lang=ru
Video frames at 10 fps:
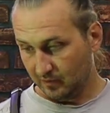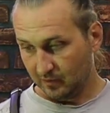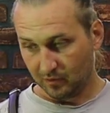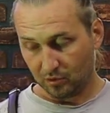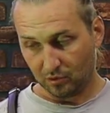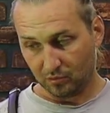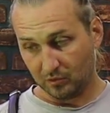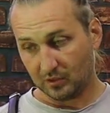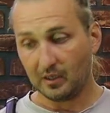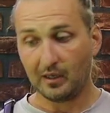Так
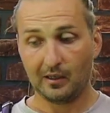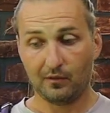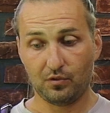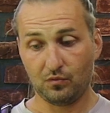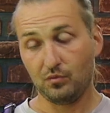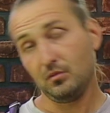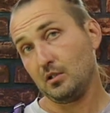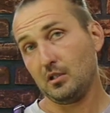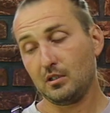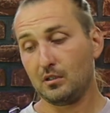что, скорее
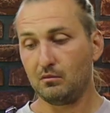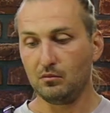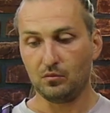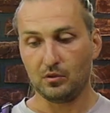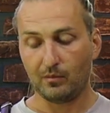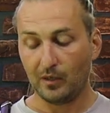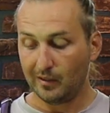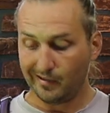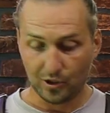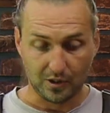всего, это ну,
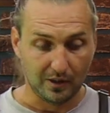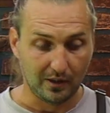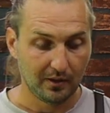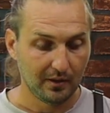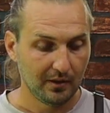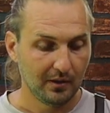нормальное решение.